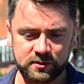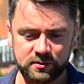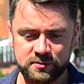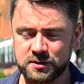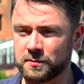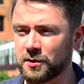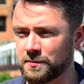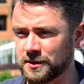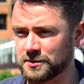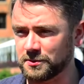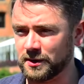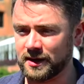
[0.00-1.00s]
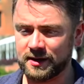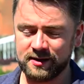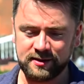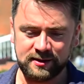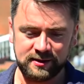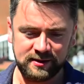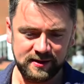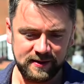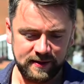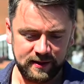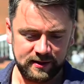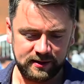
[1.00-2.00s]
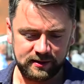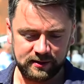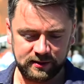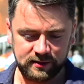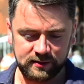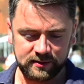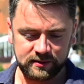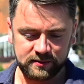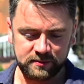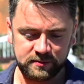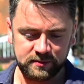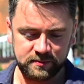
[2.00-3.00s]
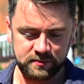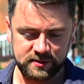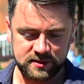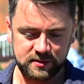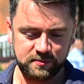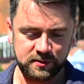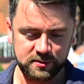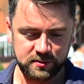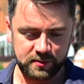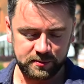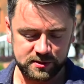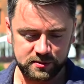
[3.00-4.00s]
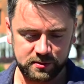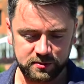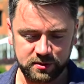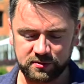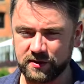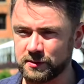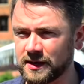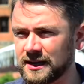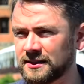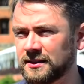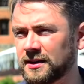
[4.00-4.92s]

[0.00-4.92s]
którą sobie obiecuję i, i bliskim mi ludziom obiecuję już od wielu lat